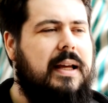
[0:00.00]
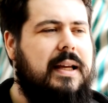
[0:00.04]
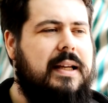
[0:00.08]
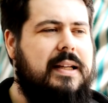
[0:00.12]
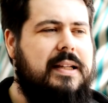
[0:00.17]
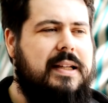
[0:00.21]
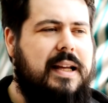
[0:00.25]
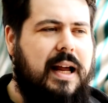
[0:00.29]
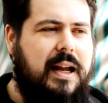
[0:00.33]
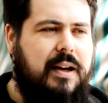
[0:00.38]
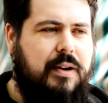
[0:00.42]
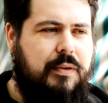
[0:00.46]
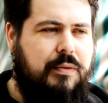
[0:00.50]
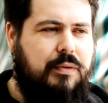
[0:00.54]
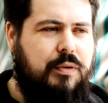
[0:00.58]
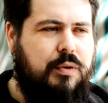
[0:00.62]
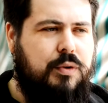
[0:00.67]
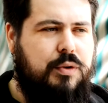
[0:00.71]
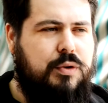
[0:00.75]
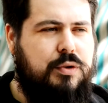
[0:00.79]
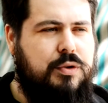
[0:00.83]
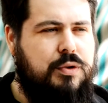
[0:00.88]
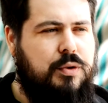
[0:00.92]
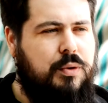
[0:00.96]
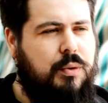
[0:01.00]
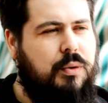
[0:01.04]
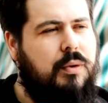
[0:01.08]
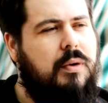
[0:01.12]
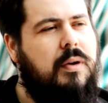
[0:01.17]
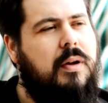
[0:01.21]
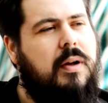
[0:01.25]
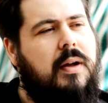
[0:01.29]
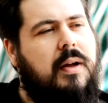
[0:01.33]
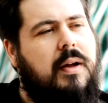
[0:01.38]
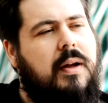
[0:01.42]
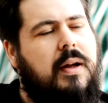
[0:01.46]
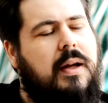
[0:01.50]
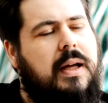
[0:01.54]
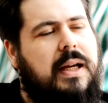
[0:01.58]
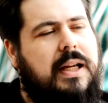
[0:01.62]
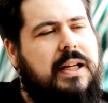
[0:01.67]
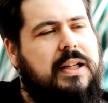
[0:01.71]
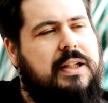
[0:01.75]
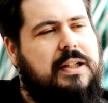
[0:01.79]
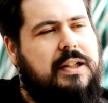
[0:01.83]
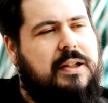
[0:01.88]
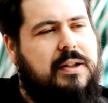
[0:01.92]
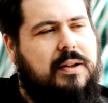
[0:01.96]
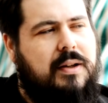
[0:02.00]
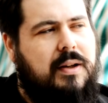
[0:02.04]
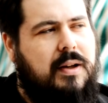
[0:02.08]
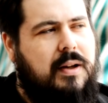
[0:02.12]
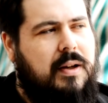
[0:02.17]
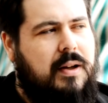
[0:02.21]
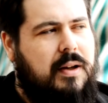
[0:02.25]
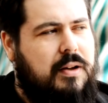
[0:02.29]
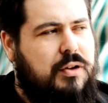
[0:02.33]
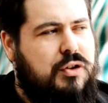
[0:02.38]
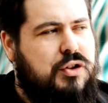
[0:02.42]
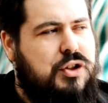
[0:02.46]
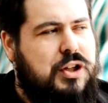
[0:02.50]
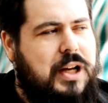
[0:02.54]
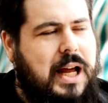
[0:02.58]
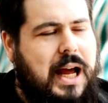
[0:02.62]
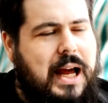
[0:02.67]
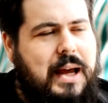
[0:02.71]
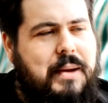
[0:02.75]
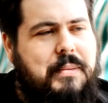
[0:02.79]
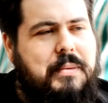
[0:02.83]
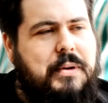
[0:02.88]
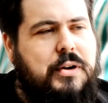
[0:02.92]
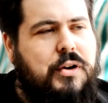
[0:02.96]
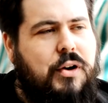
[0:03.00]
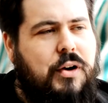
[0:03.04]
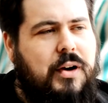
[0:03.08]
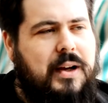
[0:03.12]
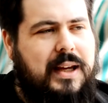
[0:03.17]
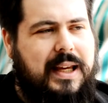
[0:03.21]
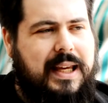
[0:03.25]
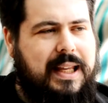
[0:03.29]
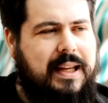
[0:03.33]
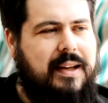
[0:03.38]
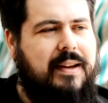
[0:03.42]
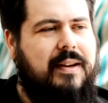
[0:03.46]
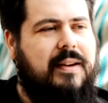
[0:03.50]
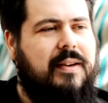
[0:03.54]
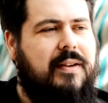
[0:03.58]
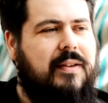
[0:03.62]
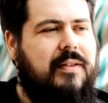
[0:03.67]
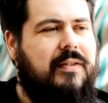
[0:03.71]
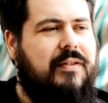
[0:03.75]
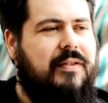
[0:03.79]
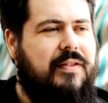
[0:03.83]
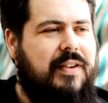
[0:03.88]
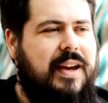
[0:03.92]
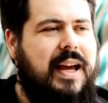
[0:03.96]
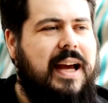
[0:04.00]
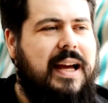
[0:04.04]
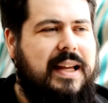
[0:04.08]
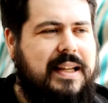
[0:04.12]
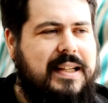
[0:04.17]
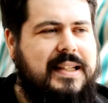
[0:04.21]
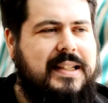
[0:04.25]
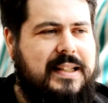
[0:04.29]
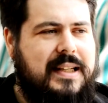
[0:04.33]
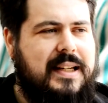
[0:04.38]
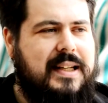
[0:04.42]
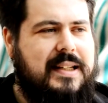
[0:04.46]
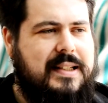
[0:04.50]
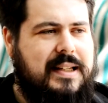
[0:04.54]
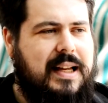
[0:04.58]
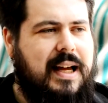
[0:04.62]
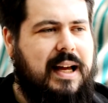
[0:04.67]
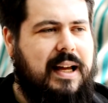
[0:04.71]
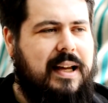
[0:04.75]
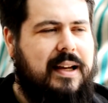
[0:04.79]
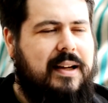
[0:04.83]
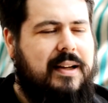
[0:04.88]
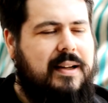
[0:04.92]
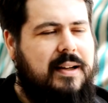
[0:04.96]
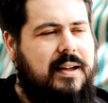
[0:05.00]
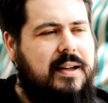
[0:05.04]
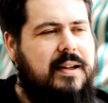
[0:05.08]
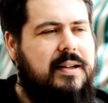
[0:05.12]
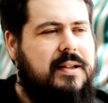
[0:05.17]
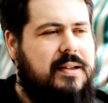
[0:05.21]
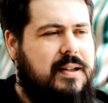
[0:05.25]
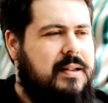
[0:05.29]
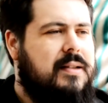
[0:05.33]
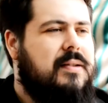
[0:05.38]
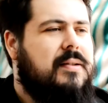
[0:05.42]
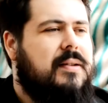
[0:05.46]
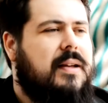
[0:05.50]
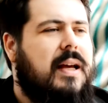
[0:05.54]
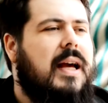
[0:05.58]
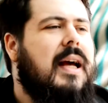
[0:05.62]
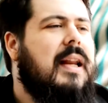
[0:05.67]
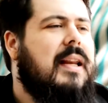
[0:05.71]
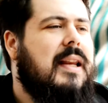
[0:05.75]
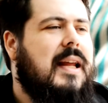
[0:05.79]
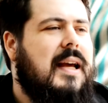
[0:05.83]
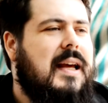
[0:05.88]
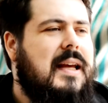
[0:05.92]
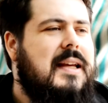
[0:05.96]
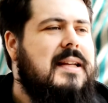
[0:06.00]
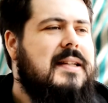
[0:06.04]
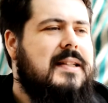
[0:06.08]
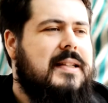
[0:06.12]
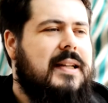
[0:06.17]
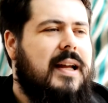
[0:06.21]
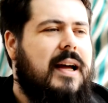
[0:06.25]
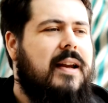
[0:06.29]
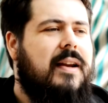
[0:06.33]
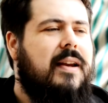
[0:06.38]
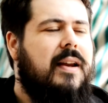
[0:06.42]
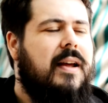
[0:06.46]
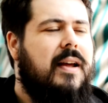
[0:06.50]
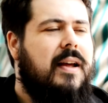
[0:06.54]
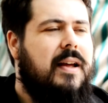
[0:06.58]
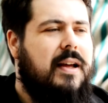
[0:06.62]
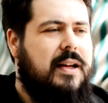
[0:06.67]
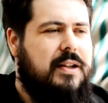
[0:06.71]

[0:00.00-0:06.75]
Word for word: Ich lade Fotos hoch. Ich schreibe noch hin, wer ist das eigentlich? Das kann ja ich sein.